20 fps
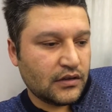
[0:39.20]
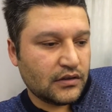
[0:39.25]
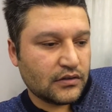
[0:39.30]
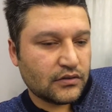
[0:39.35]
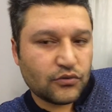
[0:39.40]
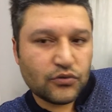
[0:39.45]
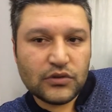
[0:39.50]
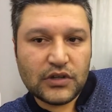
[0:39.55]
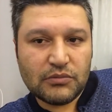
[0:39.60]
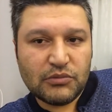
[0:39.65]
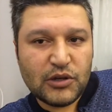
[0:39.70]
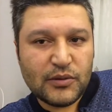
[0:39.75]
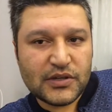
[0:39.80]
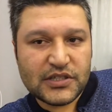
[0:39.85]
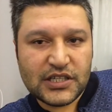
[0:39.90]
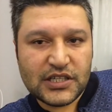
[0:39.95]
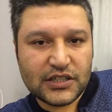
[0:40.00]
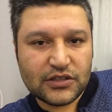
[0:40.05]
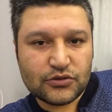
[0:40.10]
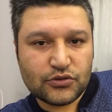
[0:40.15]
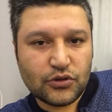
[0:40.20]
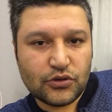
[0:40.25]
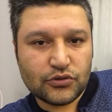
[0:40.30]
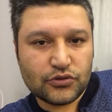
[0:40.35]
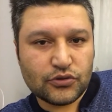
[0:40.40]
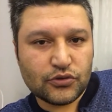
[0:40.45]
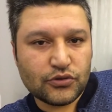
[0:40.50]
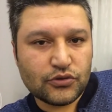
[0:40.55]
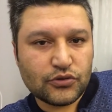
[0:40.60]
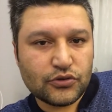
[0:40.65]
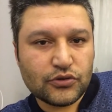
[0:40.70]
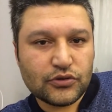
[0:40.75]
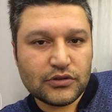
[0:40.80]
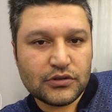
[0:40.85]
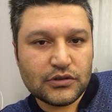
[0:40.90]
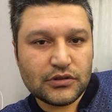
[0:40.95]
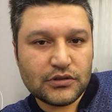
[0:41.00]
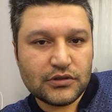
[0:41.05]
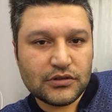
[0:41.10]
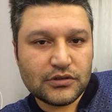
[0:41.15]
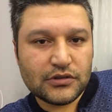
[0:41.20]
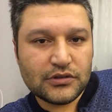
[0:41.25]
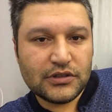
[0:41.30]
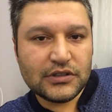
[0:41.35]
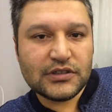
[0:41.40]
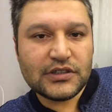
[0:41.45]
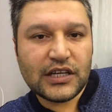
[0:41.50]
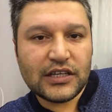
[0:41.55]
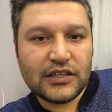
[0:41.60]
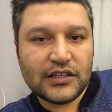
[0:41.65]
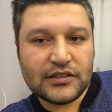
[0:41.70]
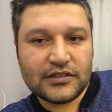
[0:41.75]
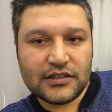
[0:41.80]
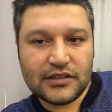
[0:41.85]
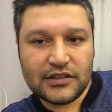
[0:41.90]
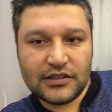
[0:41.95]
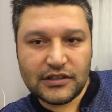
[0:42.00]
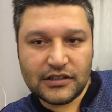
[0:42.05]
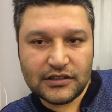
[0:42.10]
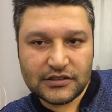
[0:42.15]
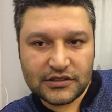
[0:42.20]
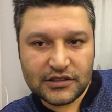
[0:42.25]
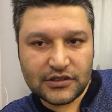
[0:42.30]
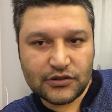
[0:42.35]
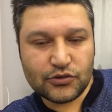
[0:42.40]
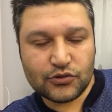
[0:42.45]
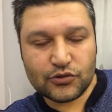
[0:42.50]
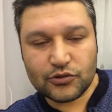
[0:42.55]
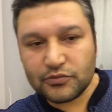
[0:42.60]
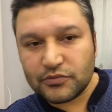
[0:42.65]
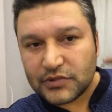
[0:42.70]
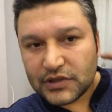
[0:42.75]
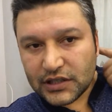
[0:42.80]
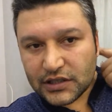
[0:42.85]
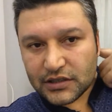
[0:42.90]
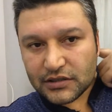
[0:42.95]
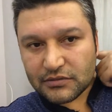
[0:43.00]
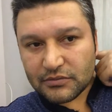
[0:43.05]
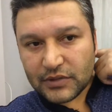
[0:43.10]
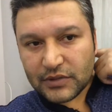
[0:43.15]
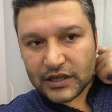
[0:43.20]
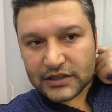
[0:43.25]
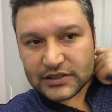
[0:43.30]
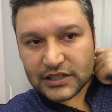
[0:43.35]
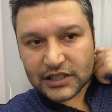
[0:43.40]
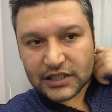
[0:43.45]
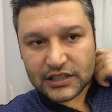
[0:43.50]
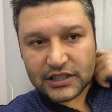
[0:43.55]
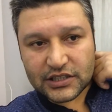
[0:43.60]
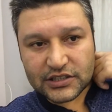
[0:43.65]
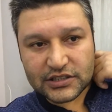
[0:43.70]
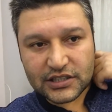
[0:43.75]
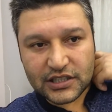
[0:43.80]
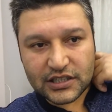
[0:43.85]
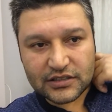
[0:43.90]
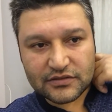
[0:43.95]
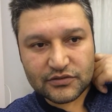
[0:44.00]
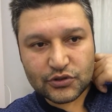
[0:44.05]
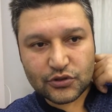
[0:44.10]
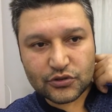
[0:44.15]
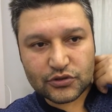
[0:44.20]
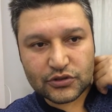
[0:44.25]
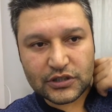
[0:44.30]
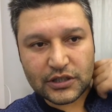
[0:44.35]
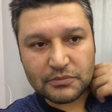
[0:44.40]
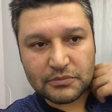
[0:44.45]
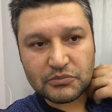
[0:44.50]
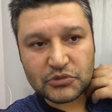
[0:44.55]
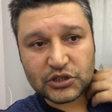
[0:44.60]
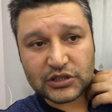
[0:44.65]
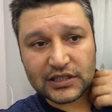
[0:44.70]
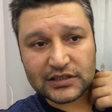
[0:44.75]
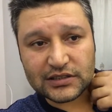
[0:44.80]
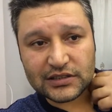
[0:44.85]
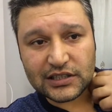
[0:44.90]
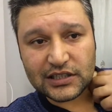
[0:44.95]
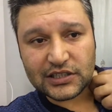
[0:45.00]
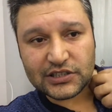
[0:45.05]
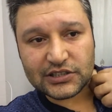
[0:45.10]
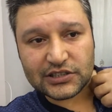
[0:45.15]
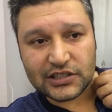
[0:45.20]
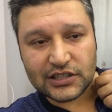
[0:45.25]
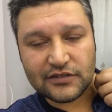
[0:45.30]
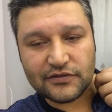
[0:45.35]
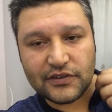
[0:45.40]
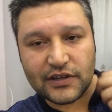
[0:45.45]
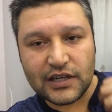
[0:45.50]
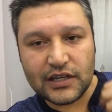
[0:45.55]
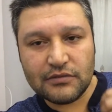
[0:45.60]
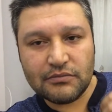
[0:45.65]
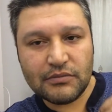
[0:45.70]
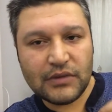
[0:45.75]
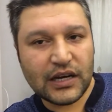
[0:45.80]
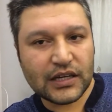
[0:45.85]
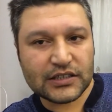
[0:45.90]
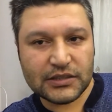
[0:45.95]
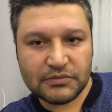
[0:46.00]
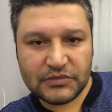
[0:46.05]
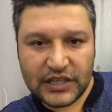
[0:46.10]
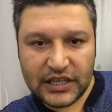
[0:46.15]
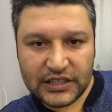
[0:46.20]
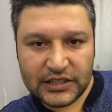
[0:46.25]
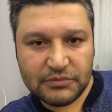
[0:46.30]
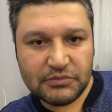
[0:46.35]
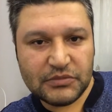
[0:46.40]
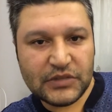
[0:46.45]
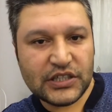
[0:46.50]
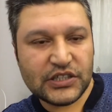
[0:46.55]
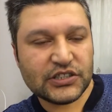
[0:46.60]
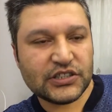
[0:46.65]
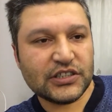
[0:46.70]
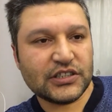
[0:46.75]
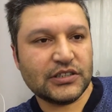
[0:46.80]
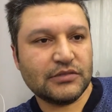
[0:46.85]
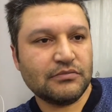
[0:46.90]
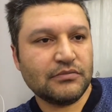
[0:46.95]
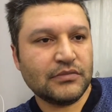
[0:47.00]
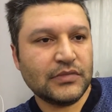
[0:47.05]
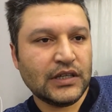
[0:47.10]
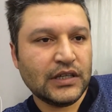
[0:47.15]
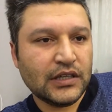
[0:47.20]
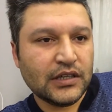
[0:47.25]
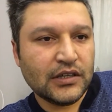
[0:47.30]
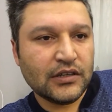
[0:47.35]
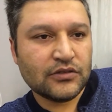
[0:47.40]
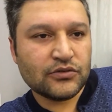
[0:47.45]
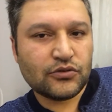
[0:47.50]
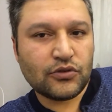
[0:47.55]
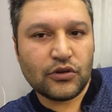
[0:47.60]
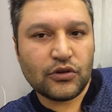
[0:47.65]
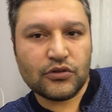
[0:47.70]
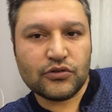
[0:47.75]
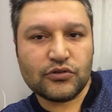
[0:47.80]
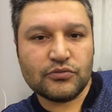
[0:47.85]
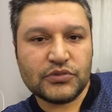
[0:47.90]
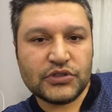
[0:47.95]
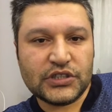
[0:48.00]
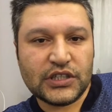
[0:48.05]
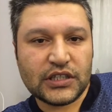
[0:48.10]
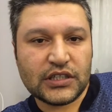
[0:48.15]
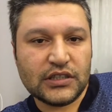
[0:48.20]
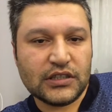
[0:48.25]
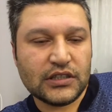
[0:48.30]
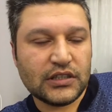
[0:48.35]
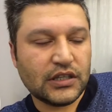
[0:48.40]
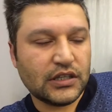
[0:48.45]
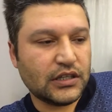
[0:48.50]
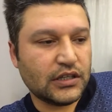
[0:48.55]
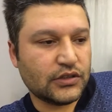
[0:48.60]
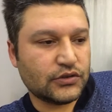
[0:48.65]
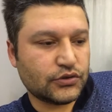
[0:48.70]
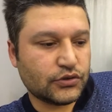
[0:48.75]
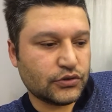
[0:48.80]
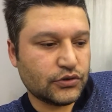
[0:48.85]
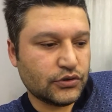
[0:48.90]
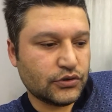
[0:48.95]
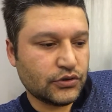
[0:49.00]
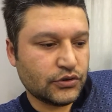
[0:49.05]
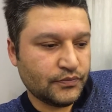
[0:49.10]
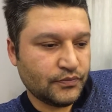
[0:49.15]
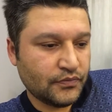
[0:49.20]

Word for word: Kullanmaya başladık sorunsuz. Ee, internette de işte YouTube'da bazı arkadaşlar videosunu yapmış nasıl değiştirir falan. Baktım kendim değiştirdim. Sorunsuz bir şekilde Allah'a şükür.